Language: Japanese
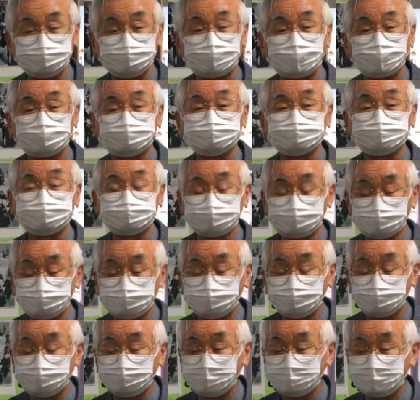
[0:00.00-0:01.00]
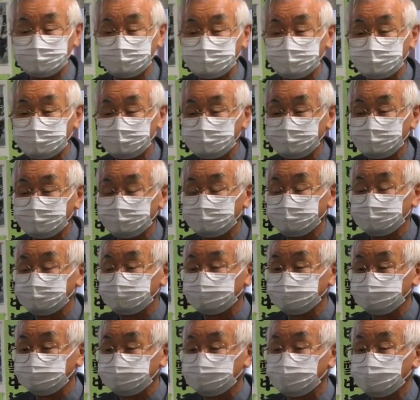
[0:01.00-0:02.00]
い隠すと
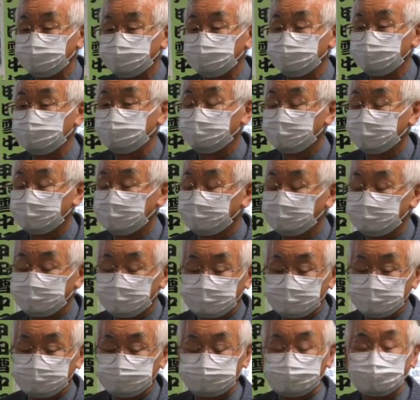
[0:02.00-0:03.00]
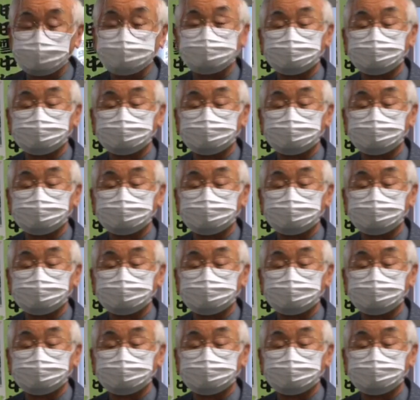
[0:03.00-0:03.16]
そして全